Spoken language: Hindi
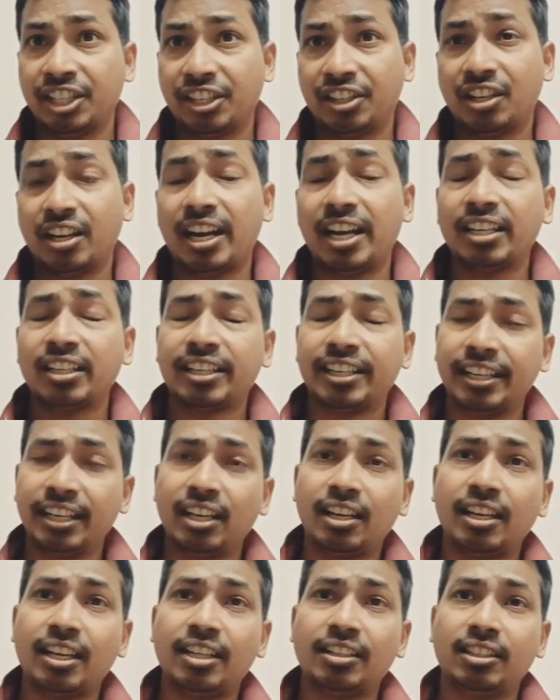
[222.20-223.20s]
जदरान
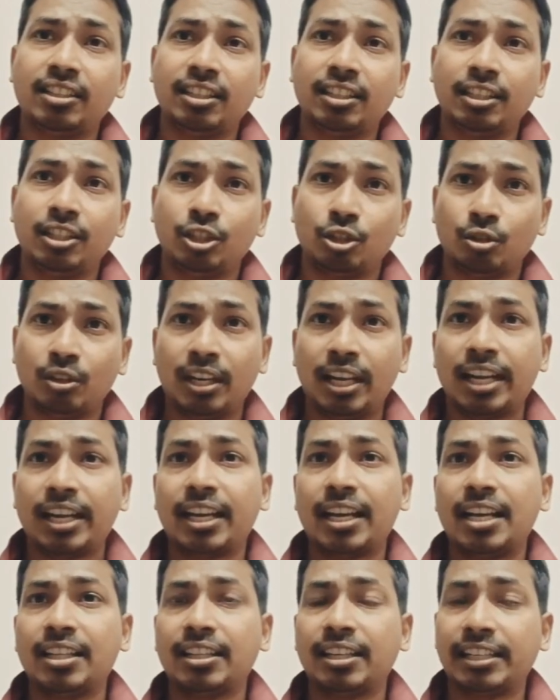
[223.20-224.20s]
खेल रहे थे तो
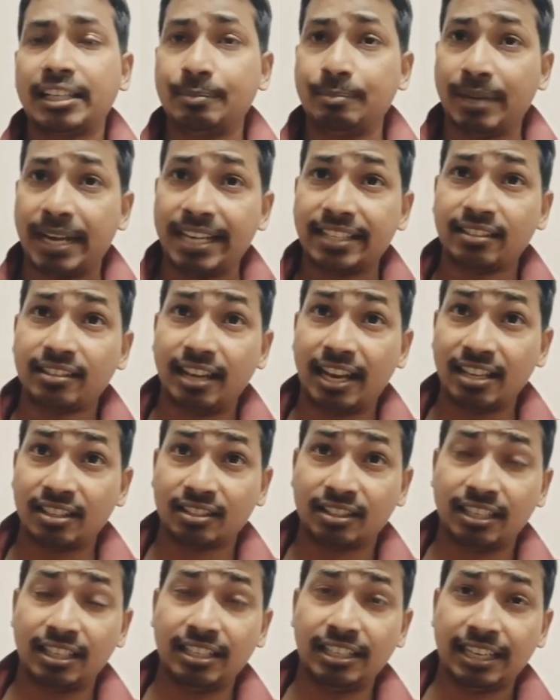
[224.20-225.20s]
लग रहा था कि मैच
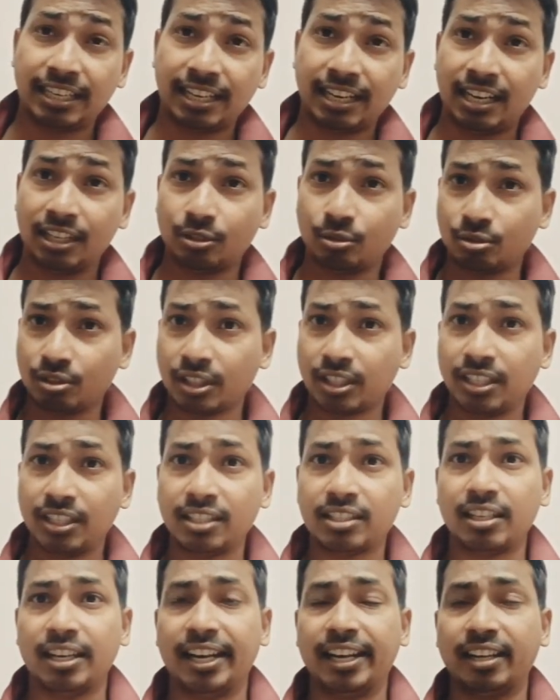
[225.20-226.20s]
ऑस्ट्रेलिया के हाथों से
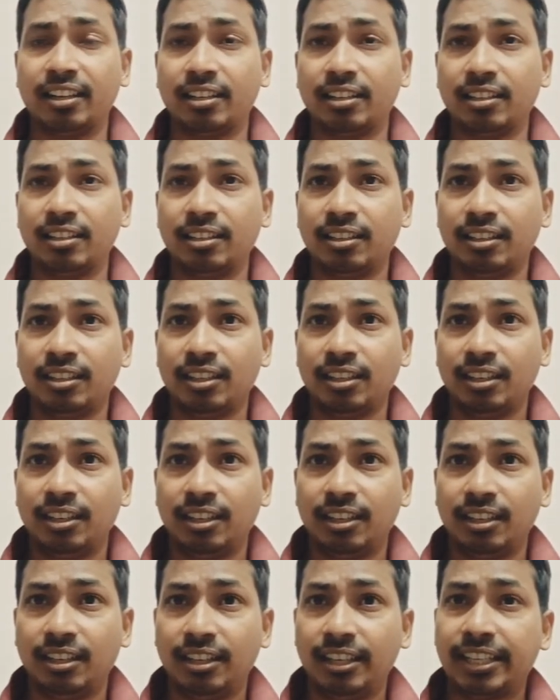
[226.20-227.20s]
खींच लाएंगे
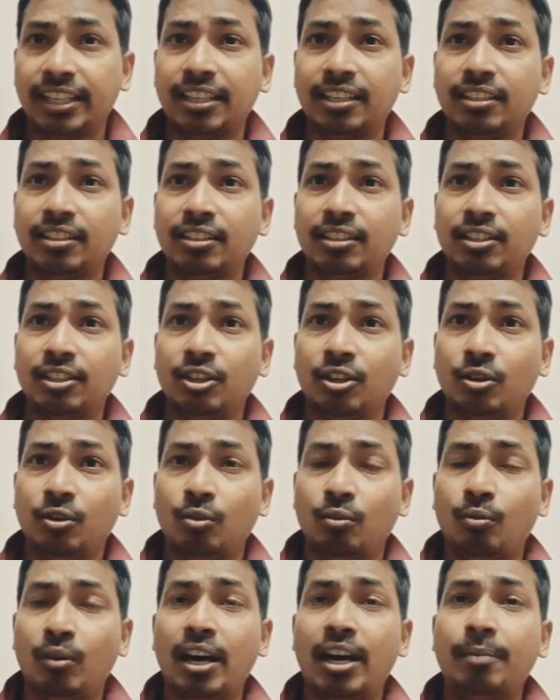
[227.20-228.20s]
लेकिन
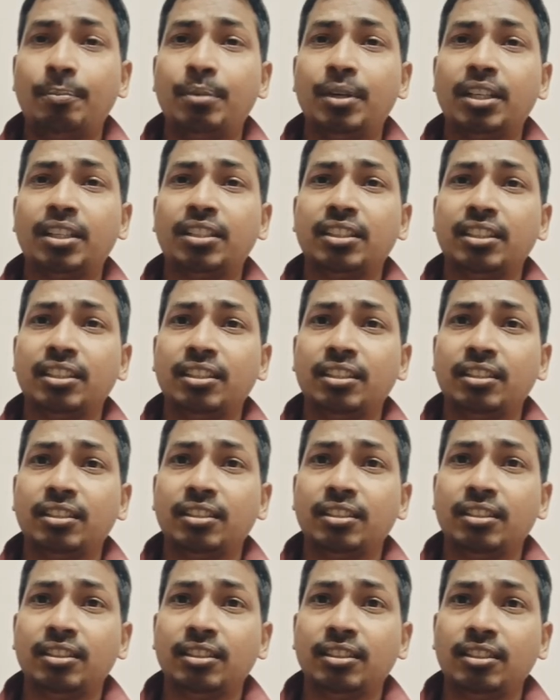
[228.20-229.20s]
वहाँ पर
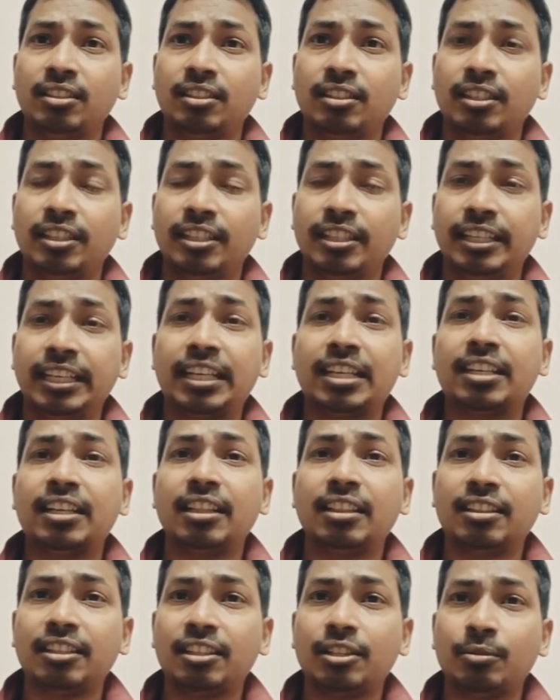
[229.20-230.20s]
एक
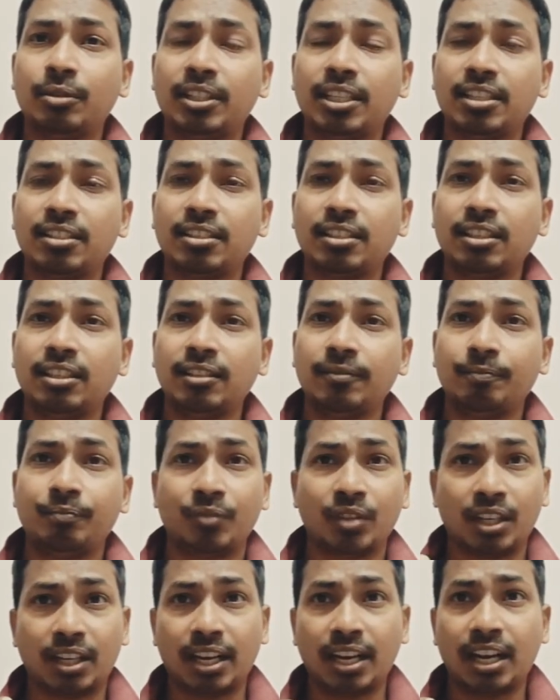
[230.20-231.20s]
गलती की वजह से
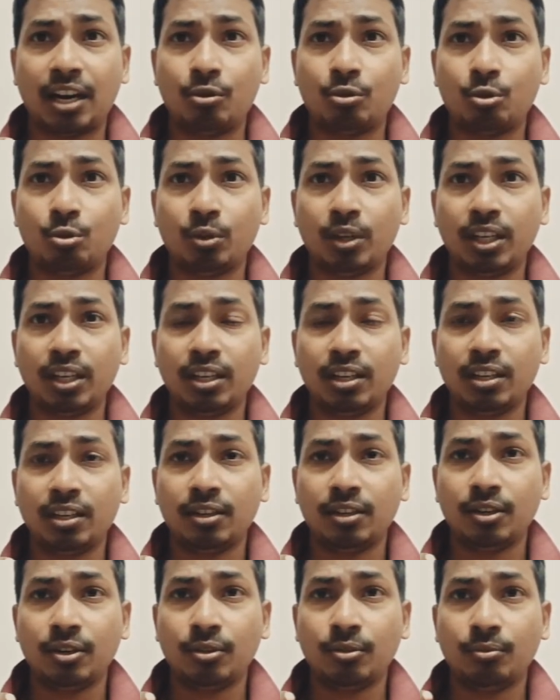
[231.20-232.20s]
रन आउट हुए
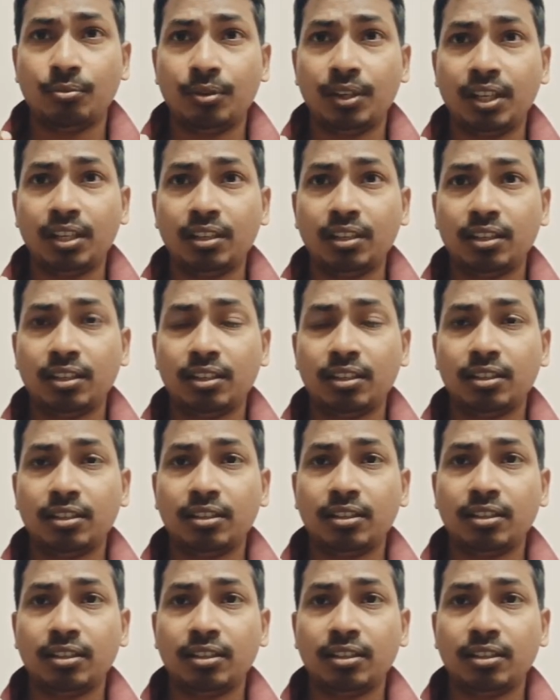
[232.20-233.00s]
फिर